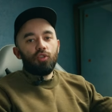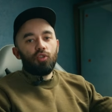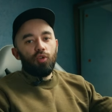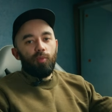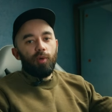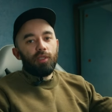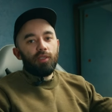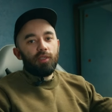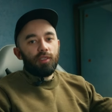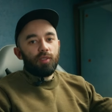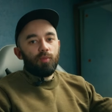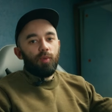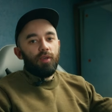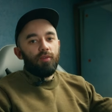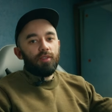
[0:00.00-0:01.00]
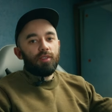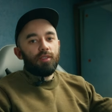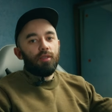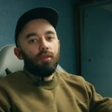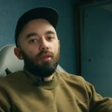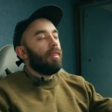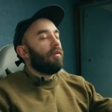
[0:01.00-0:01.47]
чтобы от них
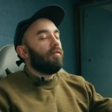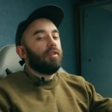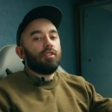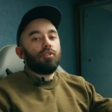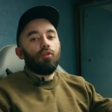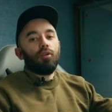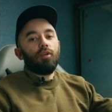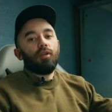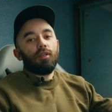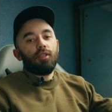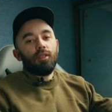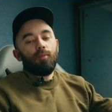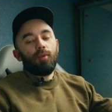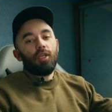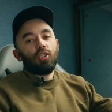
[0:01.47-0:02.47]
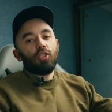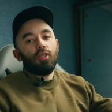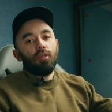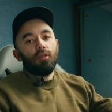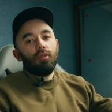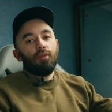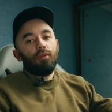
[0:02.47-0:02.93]
избавиться, в настройках
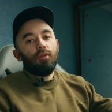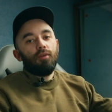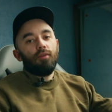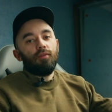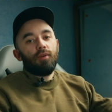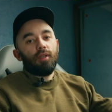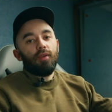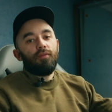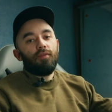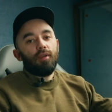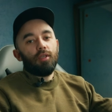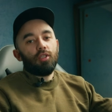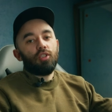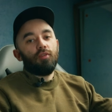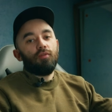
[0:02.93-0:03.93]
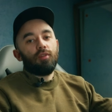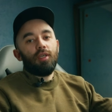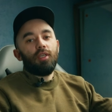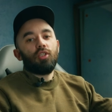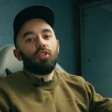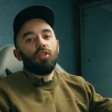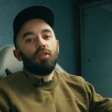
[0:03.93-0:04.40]
ротобраша в графе Shift
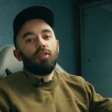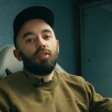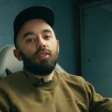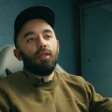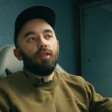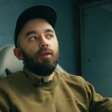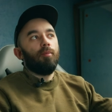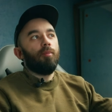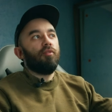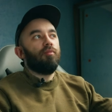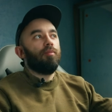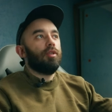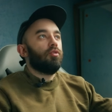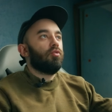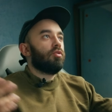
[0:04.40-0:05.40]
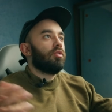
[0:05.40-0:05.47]
Edge делаем минус.